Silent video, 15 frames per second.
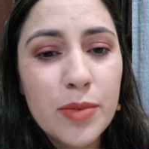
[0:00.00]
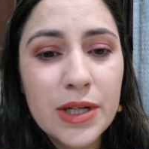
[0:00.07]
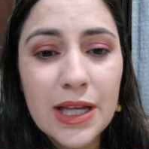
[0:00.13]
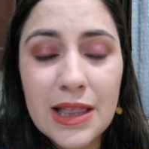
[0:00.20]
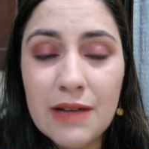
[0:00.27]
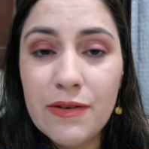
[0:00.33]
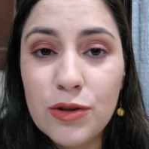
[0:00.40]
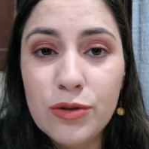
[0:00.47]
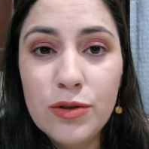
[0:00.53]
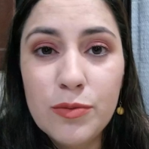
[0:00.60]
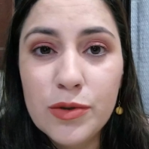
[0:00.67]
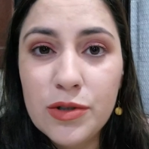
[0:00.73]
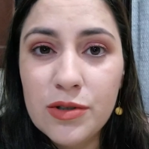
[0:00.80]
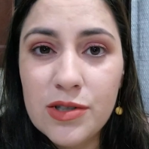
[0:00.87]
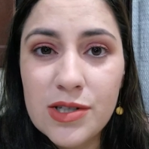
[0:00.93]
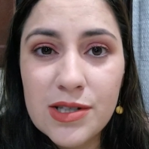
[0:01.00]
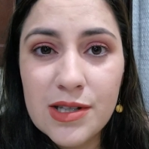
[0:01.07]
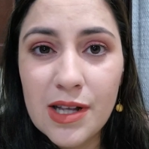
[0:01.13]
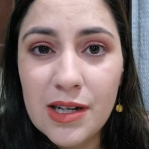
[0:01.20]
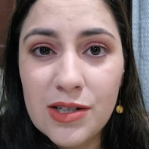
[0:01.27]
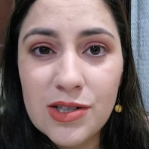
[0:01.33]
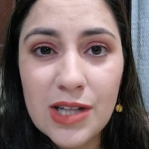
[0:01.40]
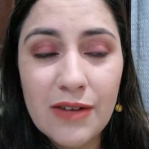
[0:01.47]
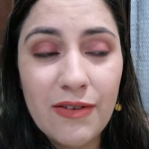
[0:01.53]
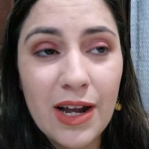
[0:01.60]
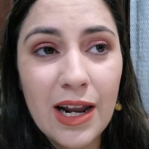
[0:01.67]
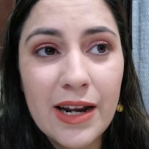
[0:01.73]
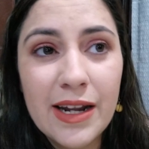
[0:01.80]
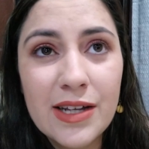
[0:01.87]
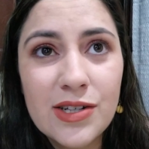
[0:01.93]
Porque tava tudo muito distante,
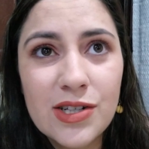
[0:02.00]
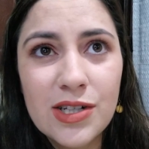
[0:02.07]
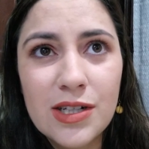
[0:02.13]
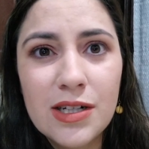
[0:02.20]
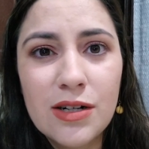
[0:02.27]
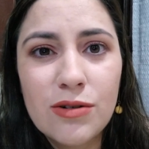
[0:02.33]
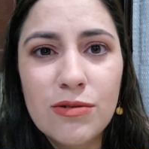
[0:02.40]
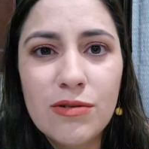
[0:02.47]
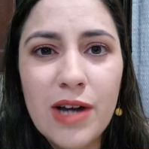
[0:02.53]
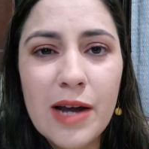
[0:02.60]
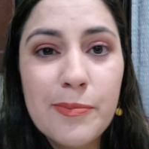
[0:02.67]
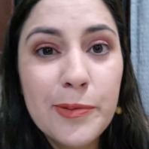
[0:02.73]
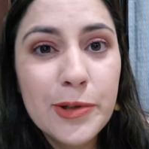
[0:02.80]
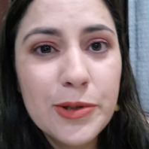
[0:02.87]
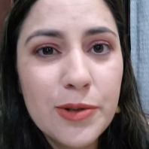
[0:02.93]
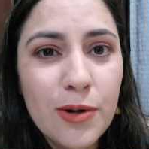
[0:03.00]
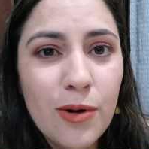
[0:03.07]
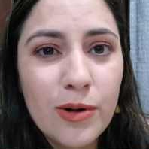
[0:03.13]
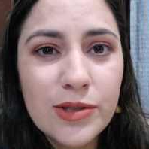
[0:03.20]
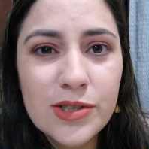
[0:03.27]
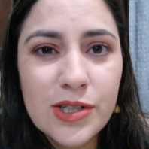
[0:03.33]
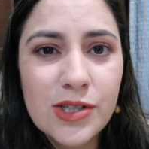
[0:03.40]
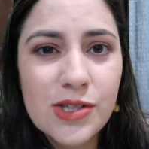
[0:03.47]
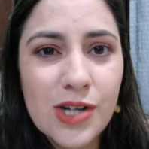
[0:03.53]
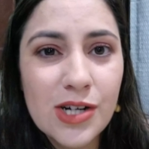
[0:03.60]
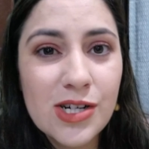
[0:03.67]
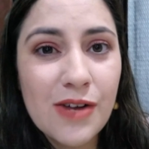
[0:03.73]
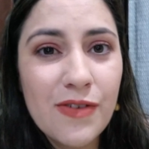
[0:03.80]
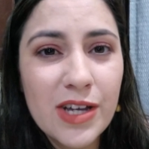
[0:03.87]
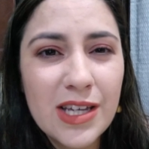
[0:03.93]
tava lá na China, num lugar muito longe, a gente
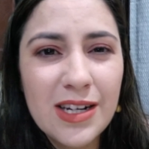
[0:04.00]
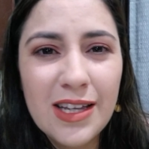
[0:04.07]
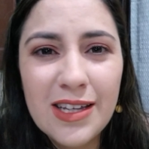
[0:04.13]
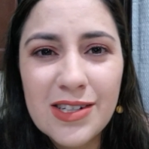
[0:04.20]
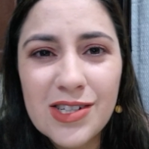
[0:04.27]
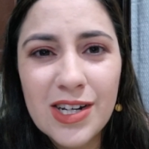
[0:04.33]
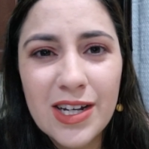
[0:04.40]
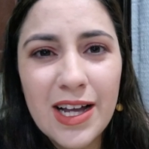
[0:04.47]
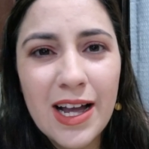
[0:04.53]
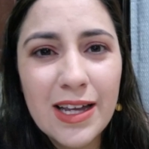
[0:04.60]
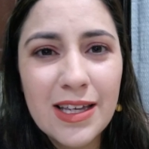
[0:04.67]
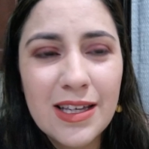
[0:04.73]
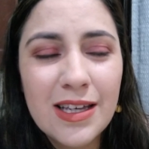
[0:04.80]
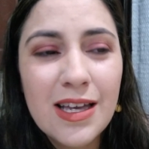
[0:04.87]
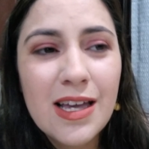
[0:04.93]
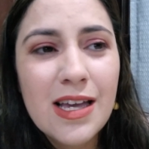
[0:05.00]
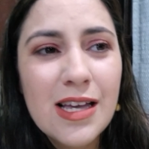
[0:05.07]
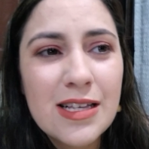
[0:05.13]
achava que nem ia chegar aqui.